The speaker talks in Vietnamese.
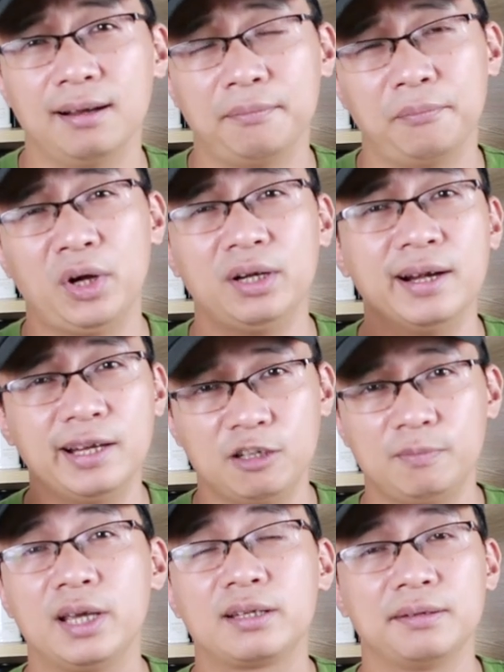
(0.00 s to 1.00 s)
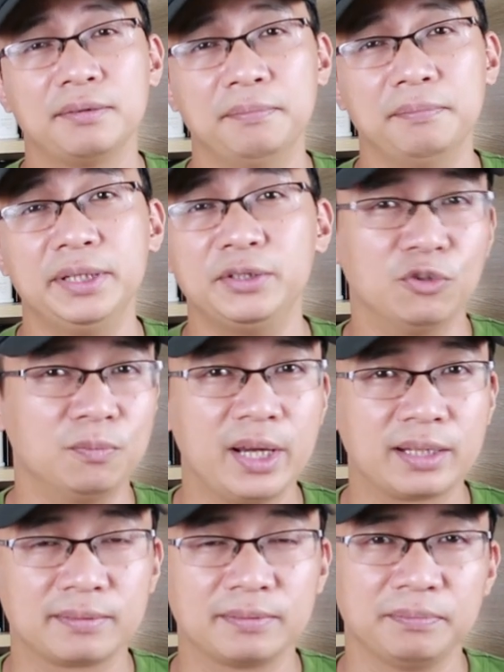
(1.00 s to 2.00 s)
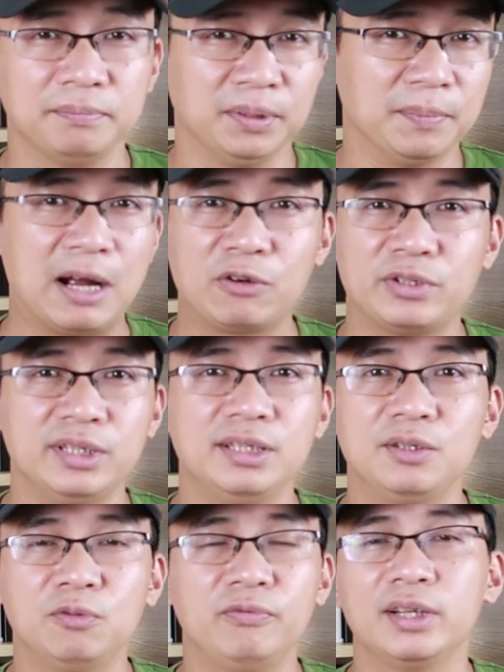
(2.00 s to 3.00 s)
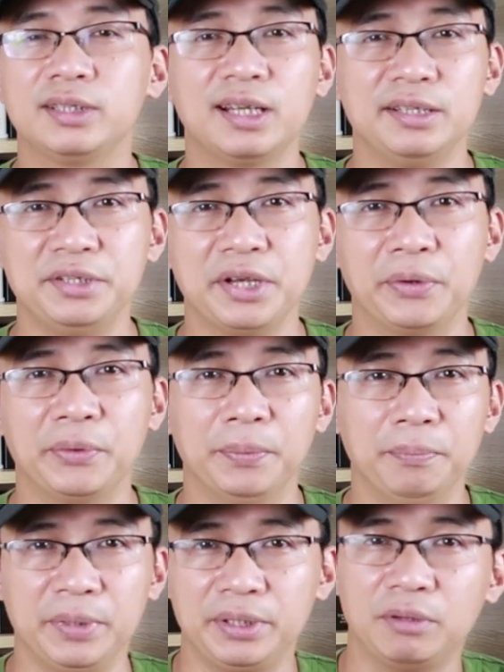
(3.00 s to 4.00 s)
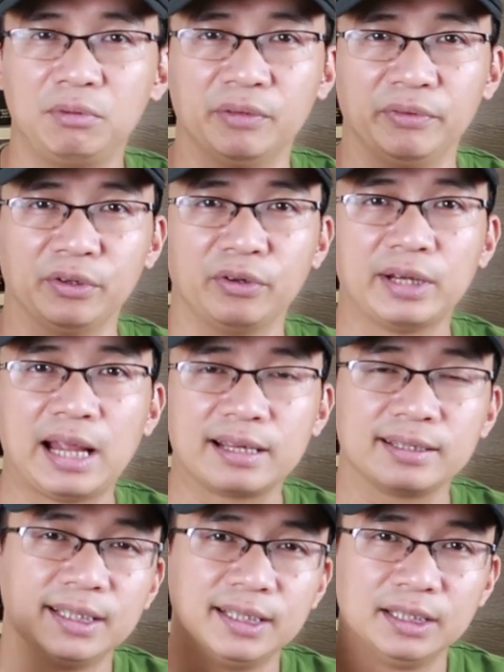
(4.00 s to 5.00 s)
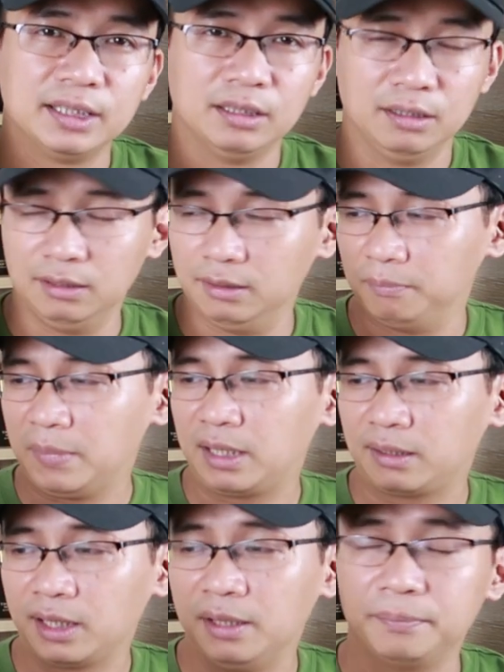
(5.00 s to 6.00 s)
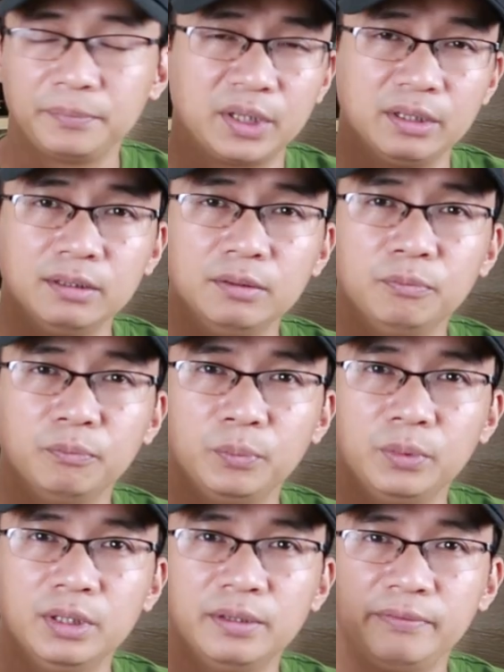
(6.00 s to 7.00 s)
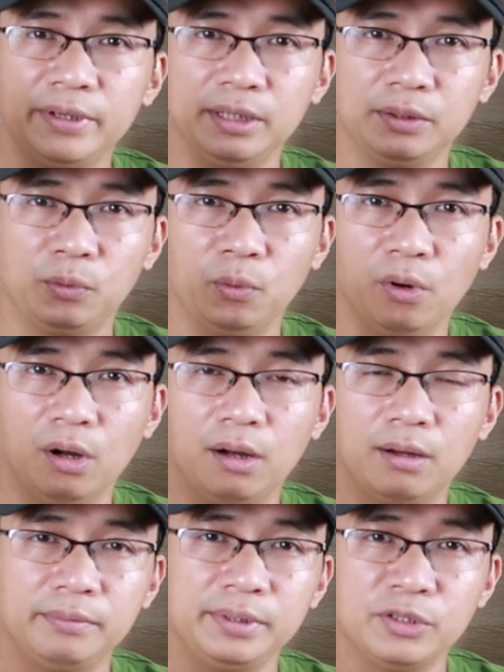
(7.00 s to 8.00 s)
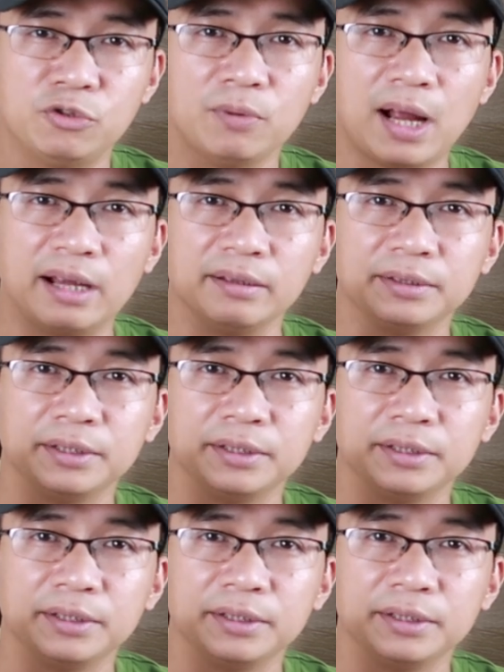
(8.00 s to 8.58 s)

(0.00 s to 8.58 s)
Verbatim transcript: mọi người đều biết, mình cũng biết và báo chí cũng biết rất là nhiều, mình không cần phải nói lại. Mang đậm cái hương vị của Địa Trung Hải